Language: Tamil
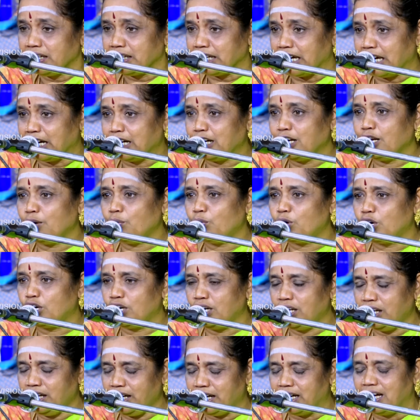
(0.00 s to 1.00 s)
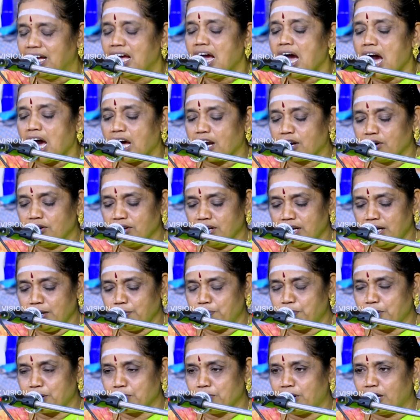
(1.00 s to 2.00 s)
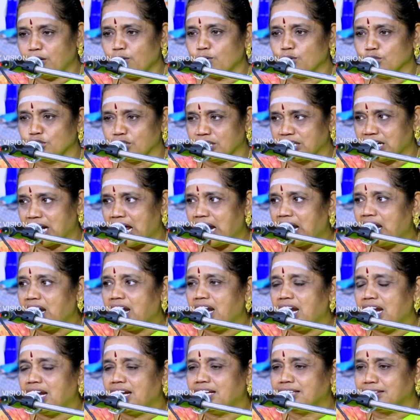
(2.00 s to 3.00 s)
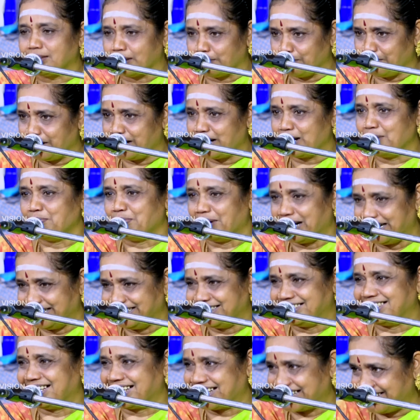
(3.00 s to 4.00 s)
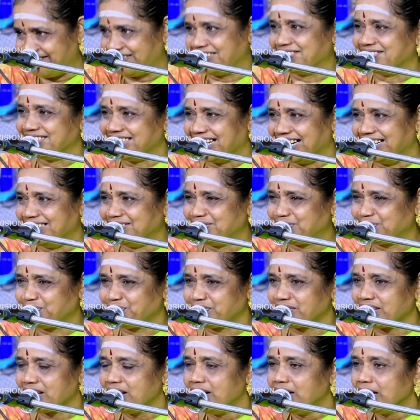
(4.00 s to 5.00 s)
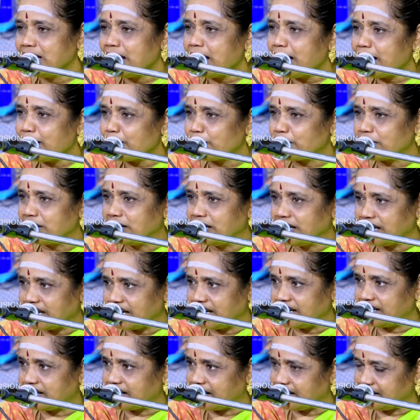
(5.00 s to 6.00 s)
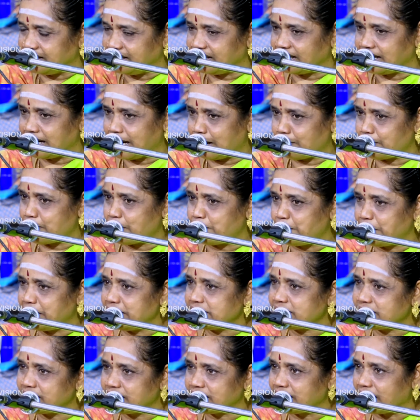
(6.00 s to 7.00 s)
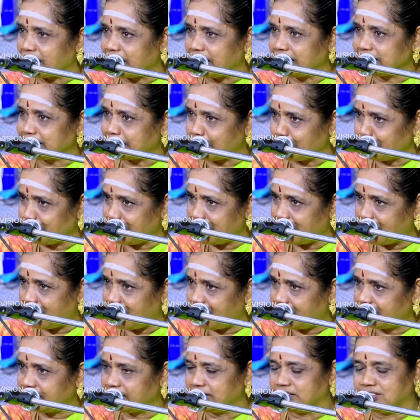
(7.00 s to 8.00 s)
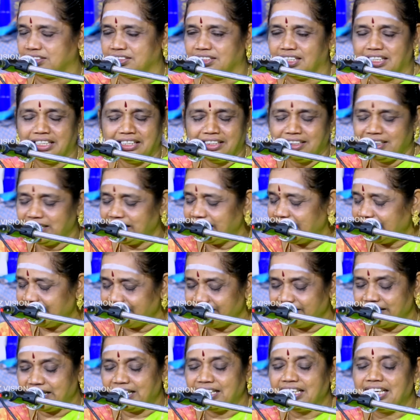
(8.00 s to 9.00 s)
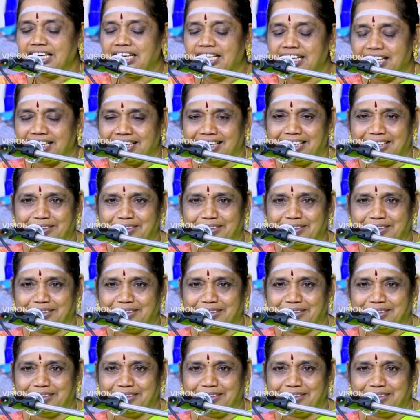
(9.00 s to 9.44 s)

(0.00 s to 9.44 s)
என்ன ஒன்று அருணகிரி பெருமான் கொஞ்சம் நல்ல தமிழில் பாடிட்டார் அவ்வளவுதான் உடனே கேட்டுறாதீங்க நாம் பேசுகிறதெல்லாம் தமிழான்னு இல்லவே இல்லை